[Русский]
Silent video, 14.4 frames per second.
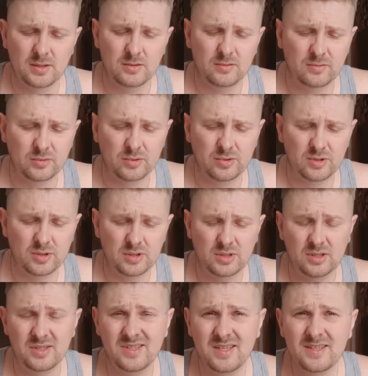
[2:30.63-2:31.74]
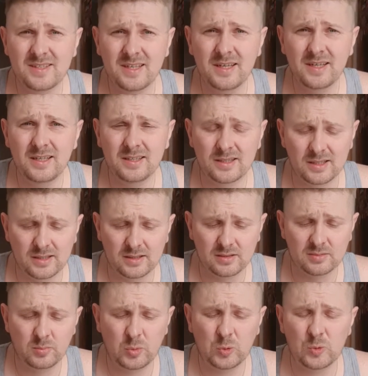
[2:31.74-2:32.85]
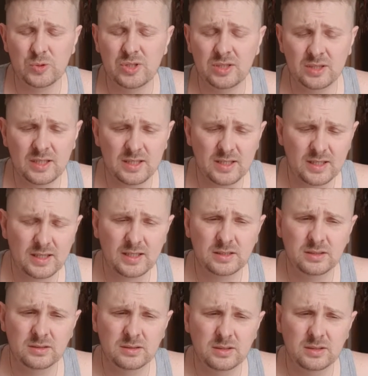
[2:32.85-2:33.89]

Вот. А, здесь 3 литра, полусинтетика.